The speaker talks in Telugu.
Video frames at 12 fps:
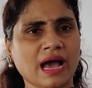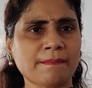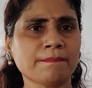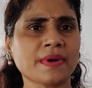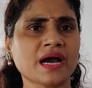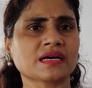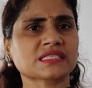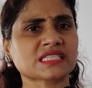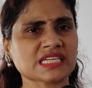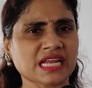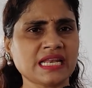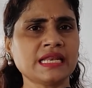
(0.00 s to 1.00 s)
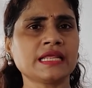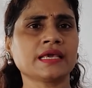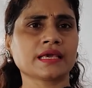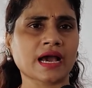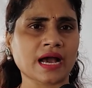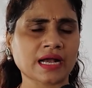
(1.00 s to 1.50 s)
అమ్మ చెల్లి
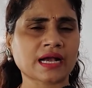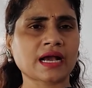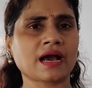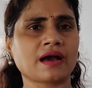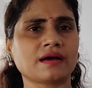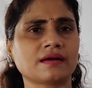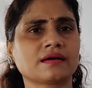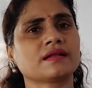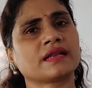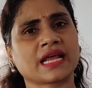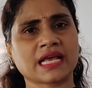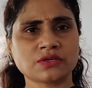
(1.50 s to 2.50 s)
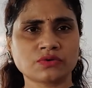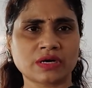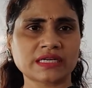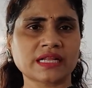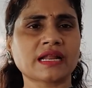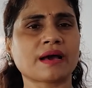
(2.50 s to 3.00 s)
అక్క లేదు
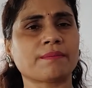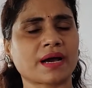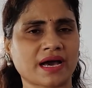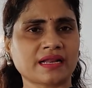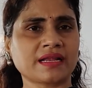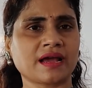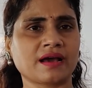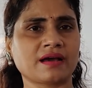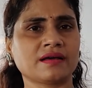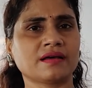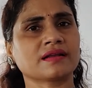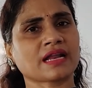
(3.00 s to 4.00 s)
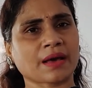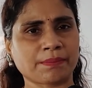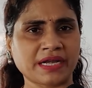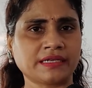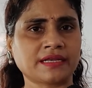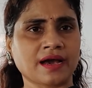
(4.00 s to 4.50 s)
అంటే నా భార్య నా
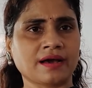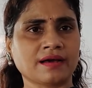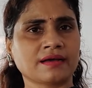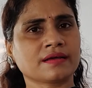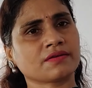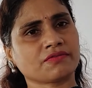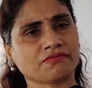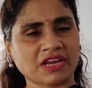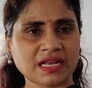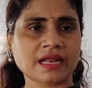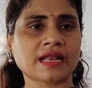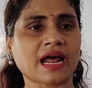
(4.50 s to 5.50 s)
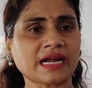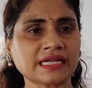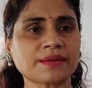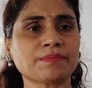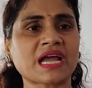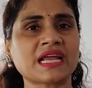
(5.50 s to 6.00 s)
బిడ్డ
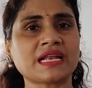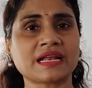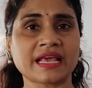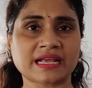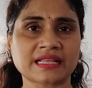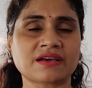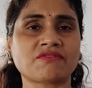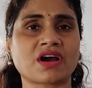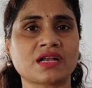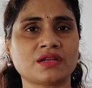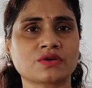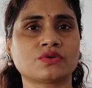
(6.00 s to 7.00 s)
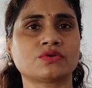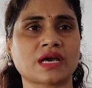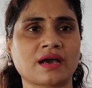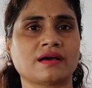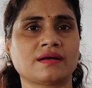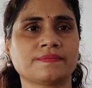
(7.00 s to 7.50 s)
వీళ్ళలాంటి మహిళలే కదా వాళ్ళు కూడా